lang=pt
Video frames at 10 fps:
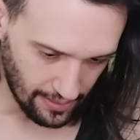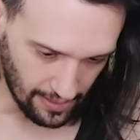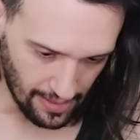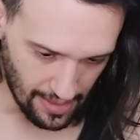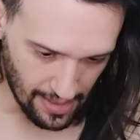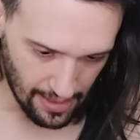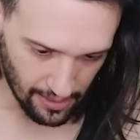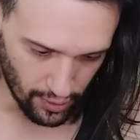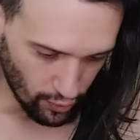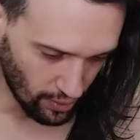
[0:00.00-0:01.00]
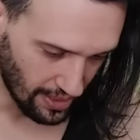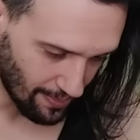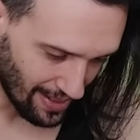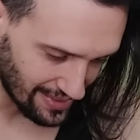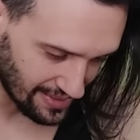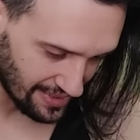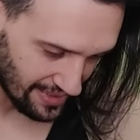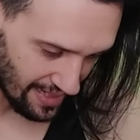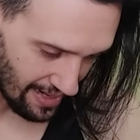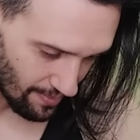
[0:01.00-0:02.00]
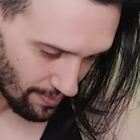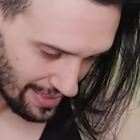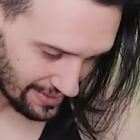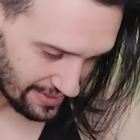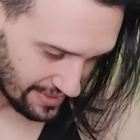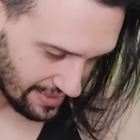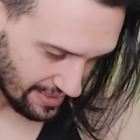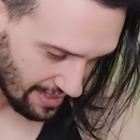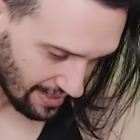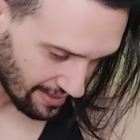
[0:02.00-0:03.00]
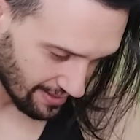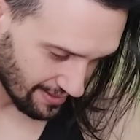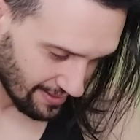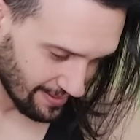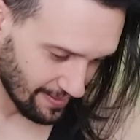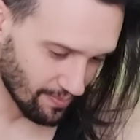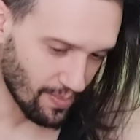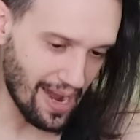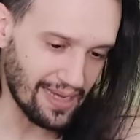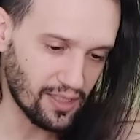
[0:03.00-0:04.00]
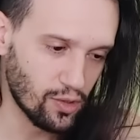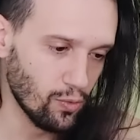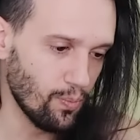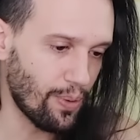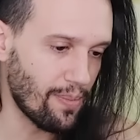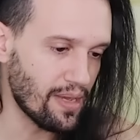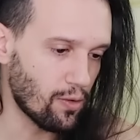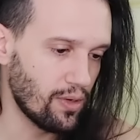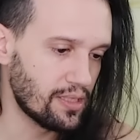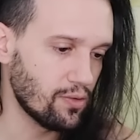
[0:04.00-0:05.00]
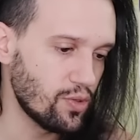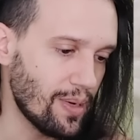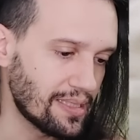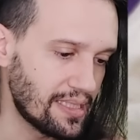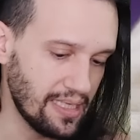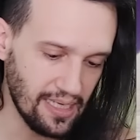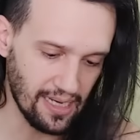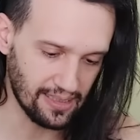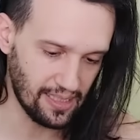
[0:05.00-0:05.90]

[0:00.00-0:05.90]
É a Yuka, massinha, massinha! Mais um para minha coleção de massinha,